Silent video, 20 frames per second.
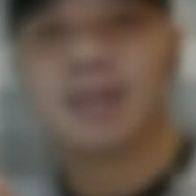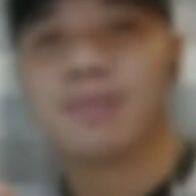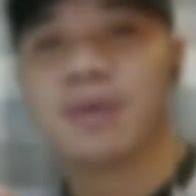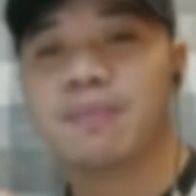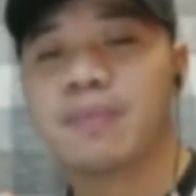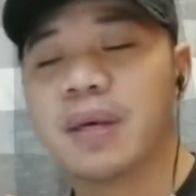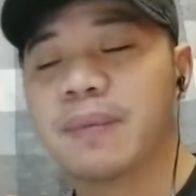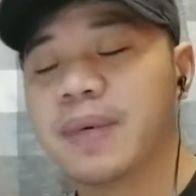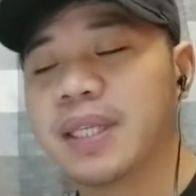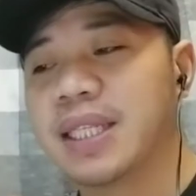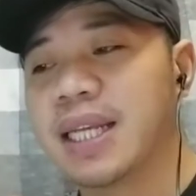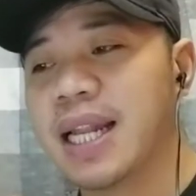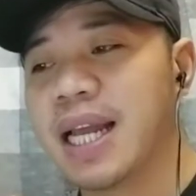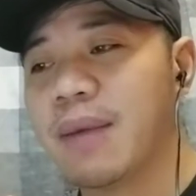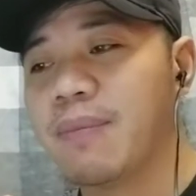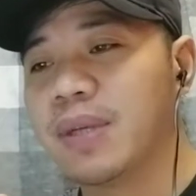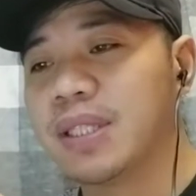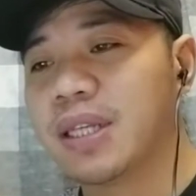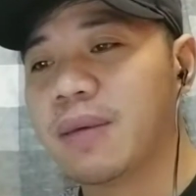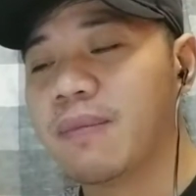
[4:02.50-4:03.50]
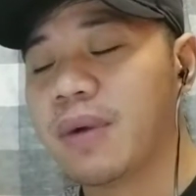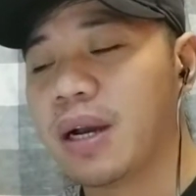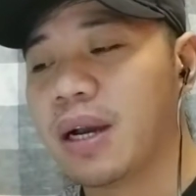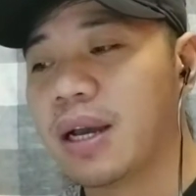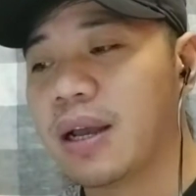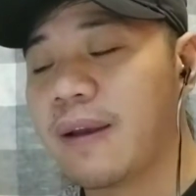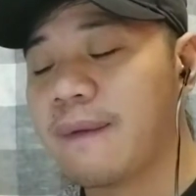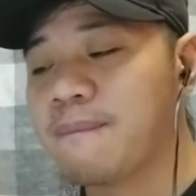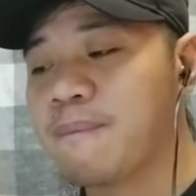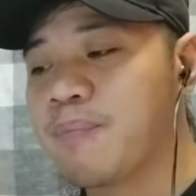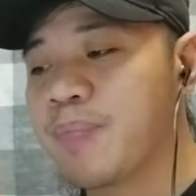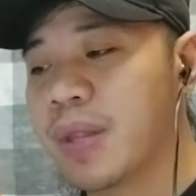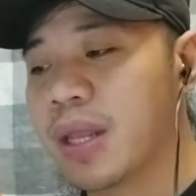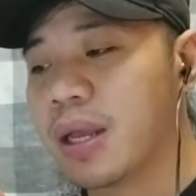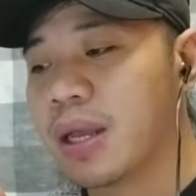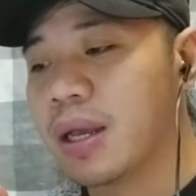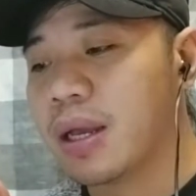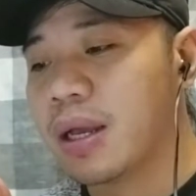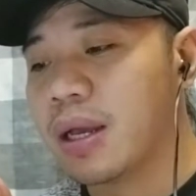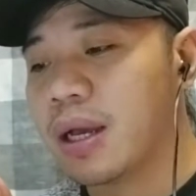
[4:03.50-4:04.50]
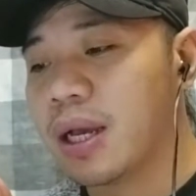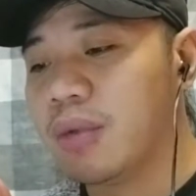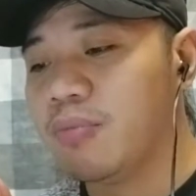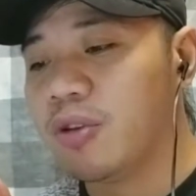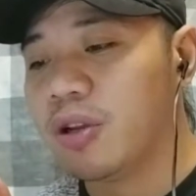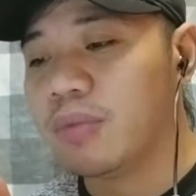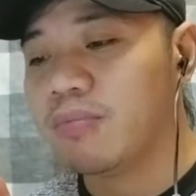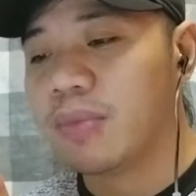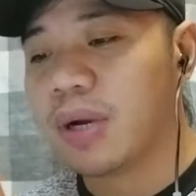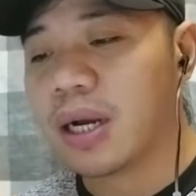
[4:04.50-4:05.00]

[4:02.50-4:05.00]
sa magpapasalamat sa mga alam mo yun,